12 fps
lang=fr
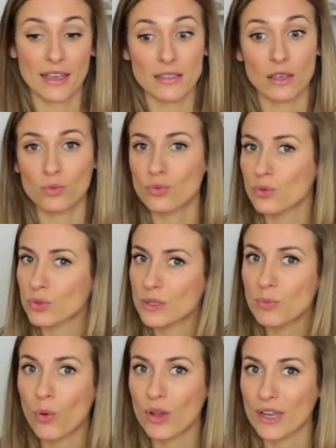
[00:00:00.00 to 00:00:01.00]
Et ça nous fait
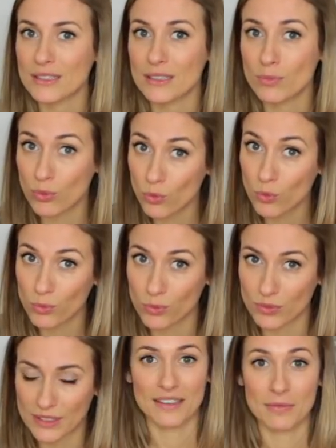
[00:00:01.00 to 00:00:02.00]
aussi progresser beaucoup plus
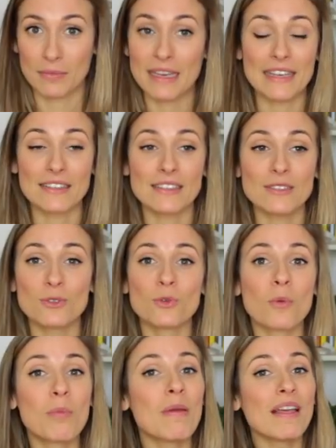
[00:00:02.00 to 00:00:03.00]
vite. Mais il existe
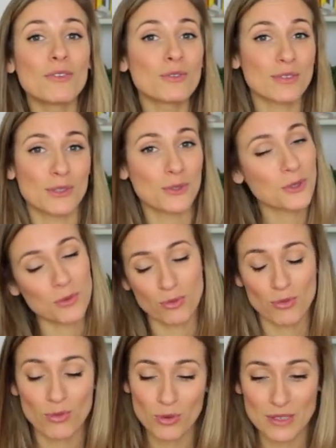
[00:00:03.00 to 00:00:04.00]
donc plein de vidéos, comme
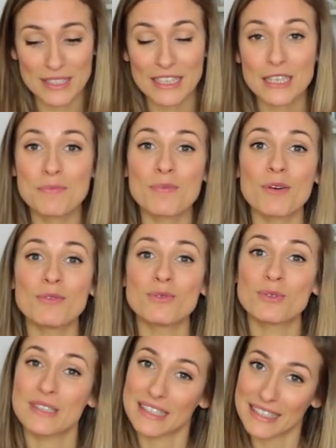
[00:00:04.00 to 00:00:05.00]
je vous le disais, qui peuvent
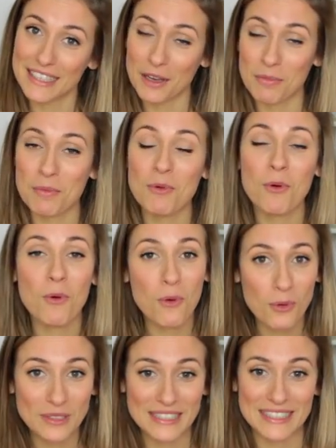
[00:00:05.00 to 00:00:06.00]
nous aider quand même au
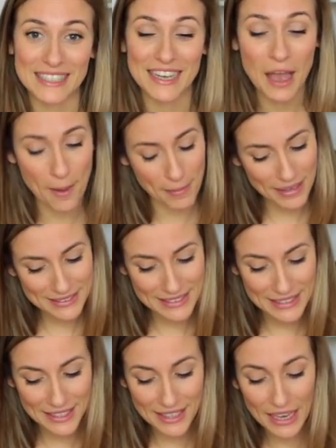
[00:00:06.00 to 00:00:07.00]
quotidien à
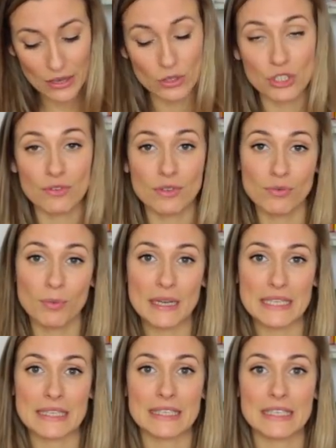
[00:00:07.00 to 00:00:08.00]
pratiquer. Alors je vais vous
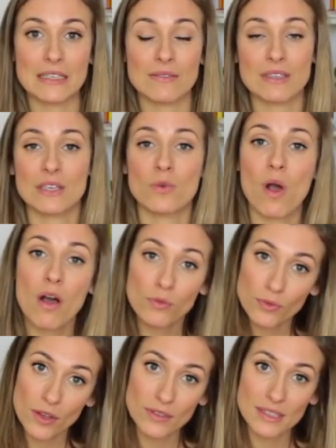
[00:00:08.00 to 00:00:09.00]
présenter des vidéos en
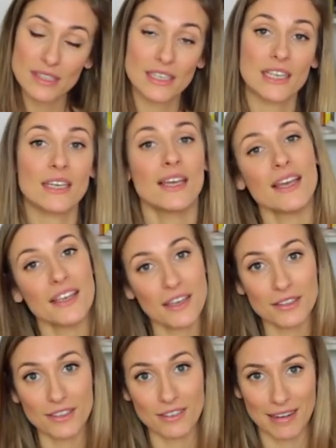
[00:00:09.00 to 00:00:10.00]
français et
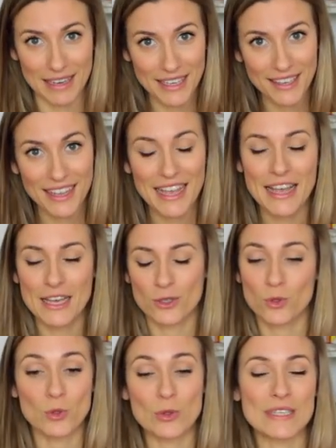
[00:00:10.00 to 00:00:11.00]
en anglais, parce
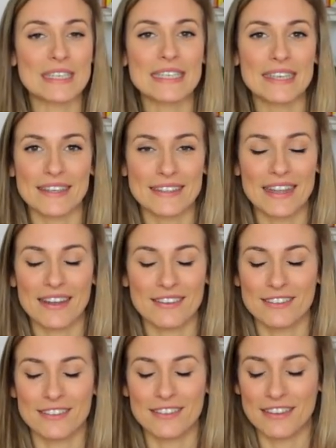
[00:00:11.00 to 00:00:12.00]
que je sais qu'il y en
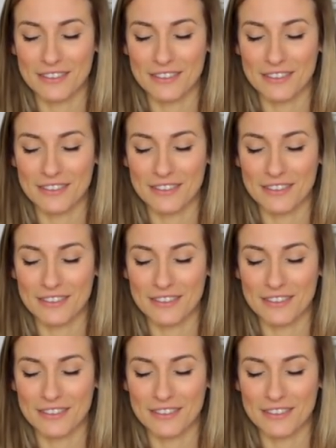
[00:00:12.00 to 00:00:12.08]
a, euh,